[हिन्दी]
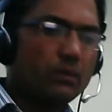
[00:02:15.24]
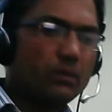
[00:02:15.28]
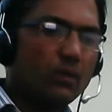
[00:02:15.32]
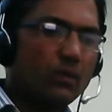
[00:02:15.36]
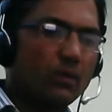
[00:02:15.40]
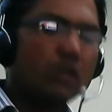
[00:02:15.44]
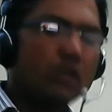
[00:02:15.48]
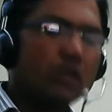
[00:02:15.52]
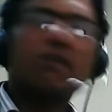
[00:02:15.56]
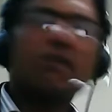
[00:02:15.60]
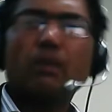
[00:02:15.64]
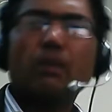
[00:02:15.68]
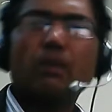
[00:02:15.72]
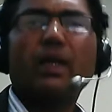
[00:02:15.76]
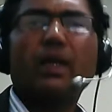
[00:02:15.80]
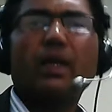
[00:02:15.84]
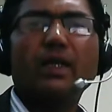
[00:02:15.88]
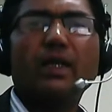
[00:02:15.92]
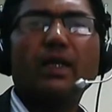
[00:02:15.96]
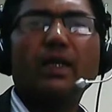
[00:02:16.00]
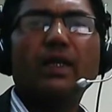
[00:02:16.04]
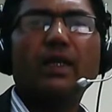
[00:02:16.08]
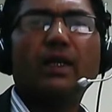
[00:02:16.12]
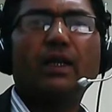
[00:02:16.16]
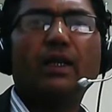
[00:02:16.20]
या सप्लाई
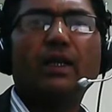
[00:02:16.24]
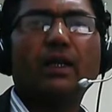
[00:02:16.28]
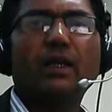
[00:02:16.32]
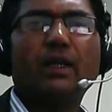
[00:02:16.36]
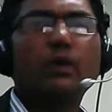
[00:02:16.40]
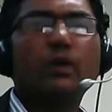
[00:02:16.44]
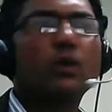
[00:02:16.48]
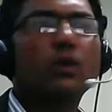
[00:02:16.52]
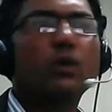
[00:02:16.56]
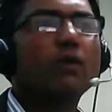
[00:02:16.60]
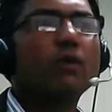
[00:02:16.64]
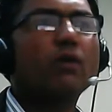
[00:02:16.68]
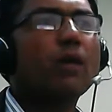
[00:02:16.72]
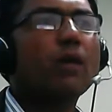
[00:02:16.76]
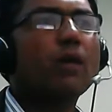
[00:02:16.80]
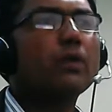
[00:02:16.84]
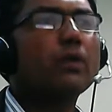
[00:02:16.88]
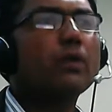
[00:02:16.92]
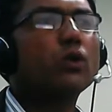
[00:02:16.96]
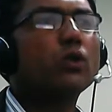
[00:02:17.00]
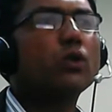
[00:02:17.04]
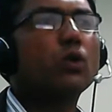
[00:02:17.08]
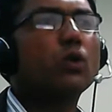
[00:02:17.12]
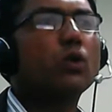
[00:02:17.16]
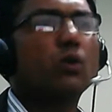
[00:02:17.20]
नहीं करेगा क्योंकि वहाँ
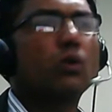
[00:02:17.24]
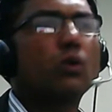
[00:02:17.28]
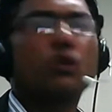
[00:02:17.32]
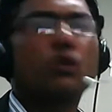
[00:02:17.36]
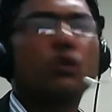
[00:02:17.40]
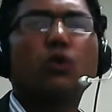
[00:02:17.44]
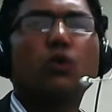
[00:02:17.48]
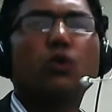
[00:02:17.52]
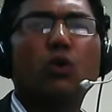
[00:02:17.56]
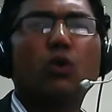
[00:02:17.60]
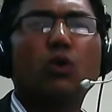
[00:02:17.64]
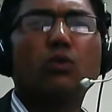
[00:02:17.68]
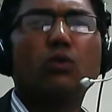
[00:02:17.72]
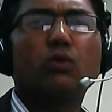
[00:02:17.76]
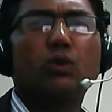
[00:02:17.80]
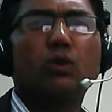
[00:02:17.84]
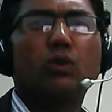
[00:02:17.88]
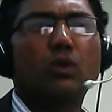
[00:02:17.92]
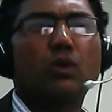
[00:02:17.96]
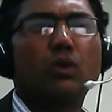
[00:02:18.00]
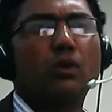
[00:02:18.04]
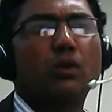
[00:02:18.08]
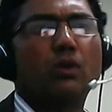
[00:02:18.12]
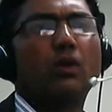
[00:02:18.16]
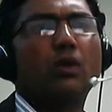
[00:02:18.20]
पे जो कुछ और
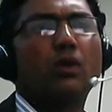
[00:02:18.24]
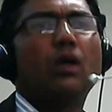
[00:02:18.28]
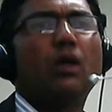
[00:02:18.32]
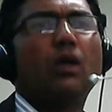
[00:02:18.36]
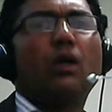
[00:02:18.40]
आ,